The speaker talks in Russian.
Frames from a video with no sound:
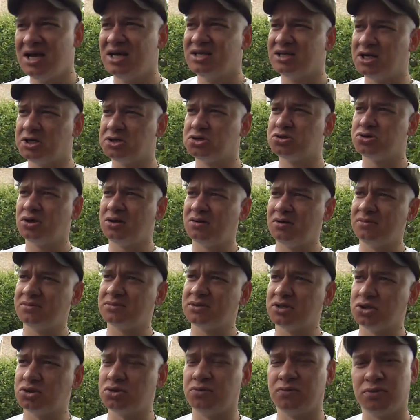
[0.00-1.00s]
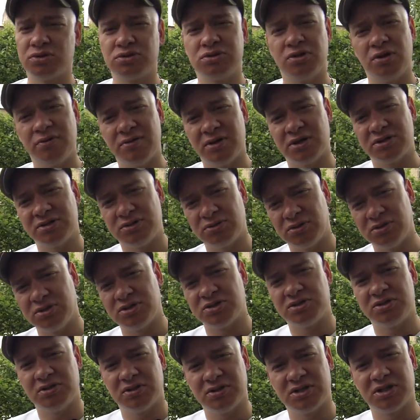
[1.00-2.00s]
Значит, что я вам скажу, в условиях
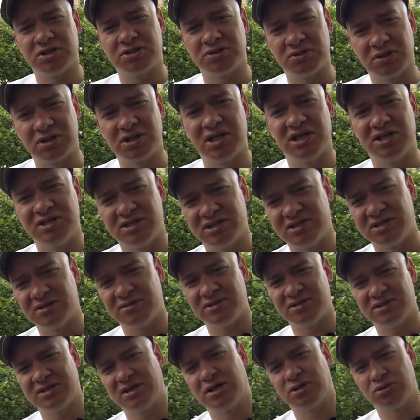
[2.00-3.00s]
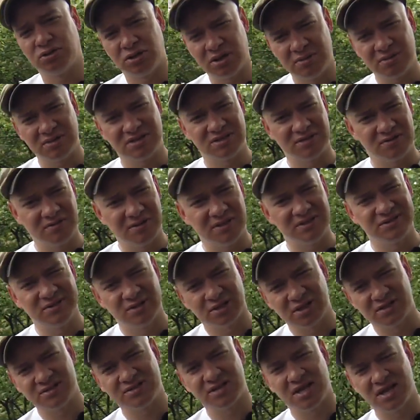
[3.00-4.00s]
сегодняшнего нашего кризиса, Вася, который
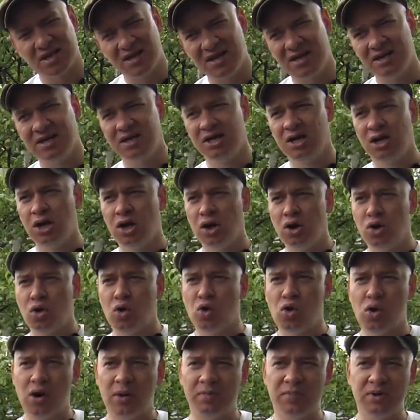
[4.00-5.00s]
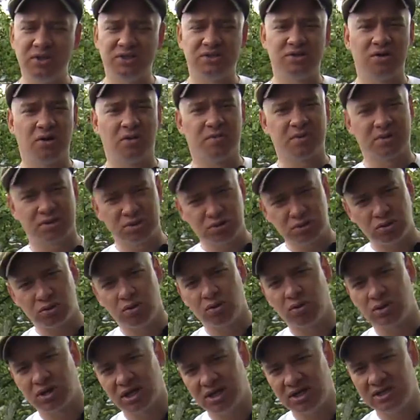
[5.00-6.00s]
образовался на стране, у обычного
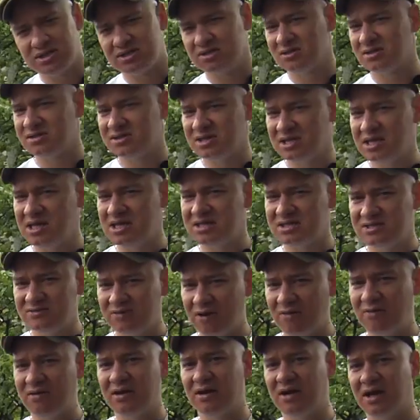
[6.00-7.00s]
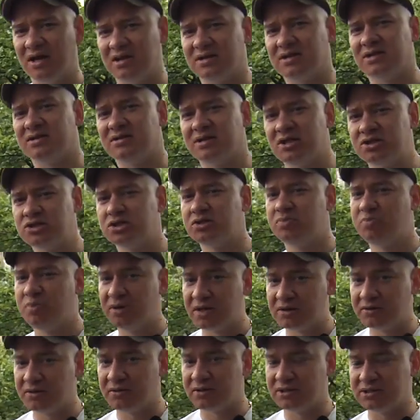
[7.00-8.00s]
простого украинца, Вася, есть два варианта. Значит,
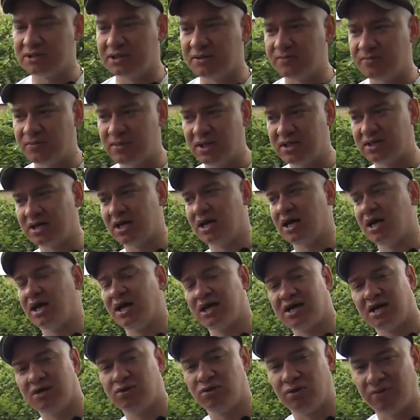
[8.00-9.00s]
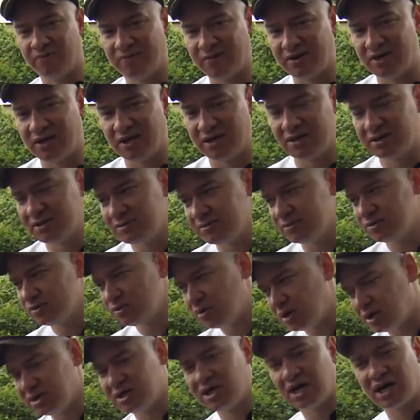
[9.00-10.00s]
первый, Вася, это эконом-вариант,
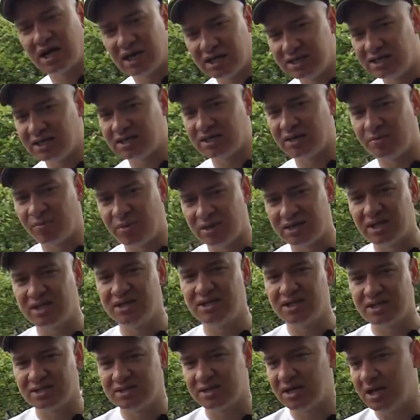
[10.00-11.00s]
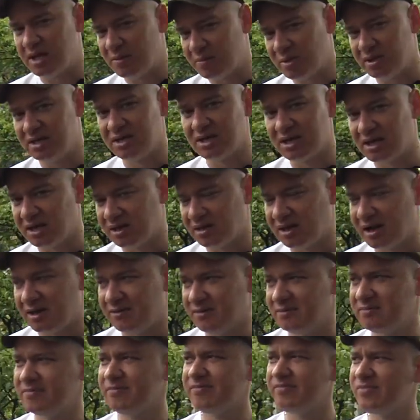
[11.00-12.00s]
ну, отдыхать где-то под Одессой или под
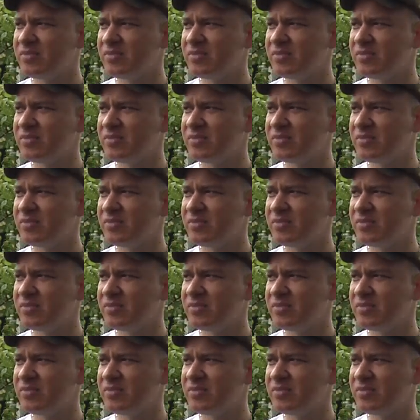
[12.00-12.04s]
Николаевом.